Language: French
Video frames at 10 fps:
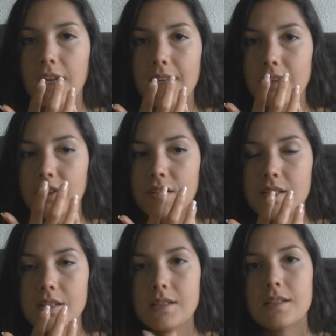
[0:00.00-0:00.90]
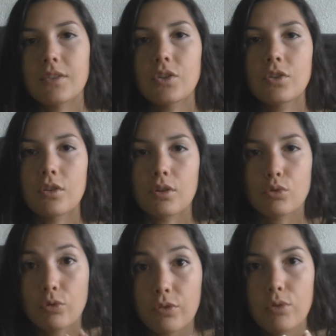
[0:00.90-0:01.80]
de la lèvre ici, ça donne euh,
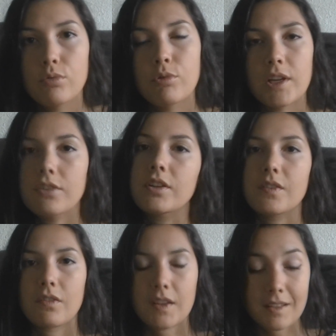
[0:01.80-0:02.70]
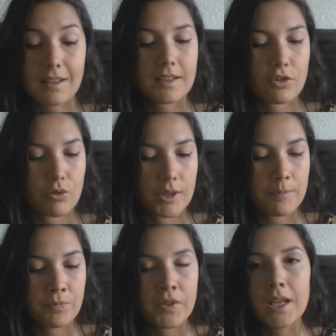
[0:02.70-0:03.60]
du volume aux lèvres et c'est très très joli.
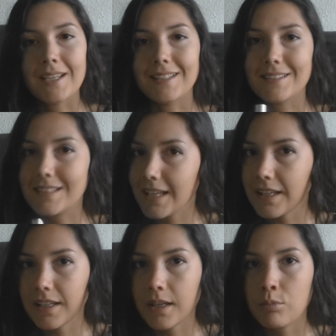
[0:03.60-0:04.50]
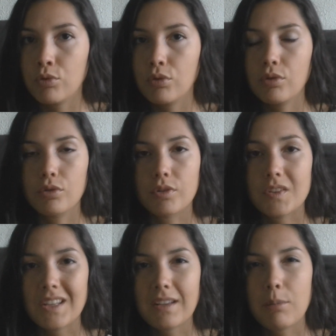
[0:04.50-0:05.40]
Il est très crémeux, une
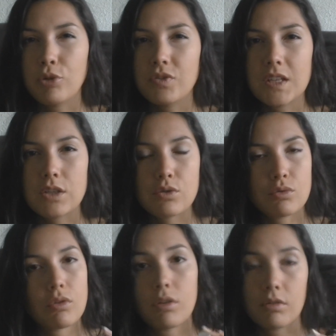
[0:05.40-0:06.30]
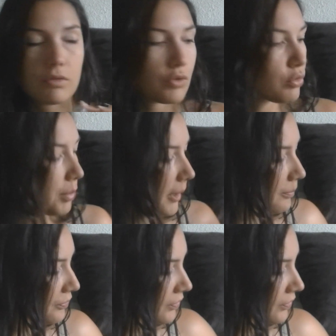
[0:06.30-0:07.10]
très très bonne texture, super.